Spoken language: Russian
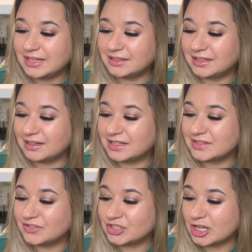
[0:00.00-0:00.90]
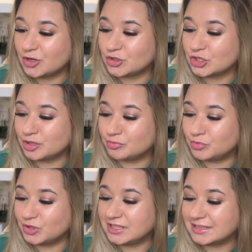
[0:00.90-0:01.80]
Это освежающий
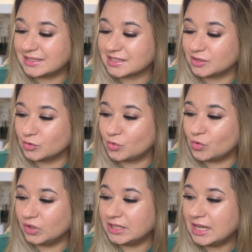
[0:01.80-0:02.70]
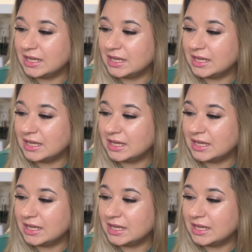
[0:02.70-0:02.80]
шампунь «Изысканный уход»